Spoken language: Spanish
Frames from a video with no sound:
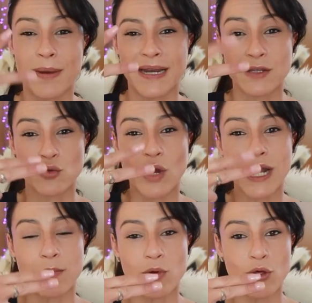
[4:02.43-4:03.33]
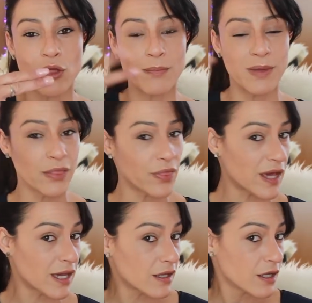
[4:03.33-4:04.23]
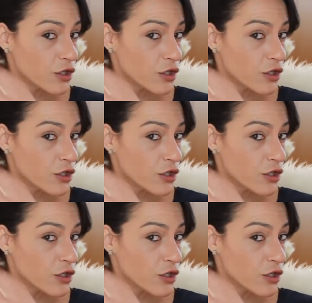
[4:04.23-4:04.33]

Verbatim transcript: para actuar a modo de pinza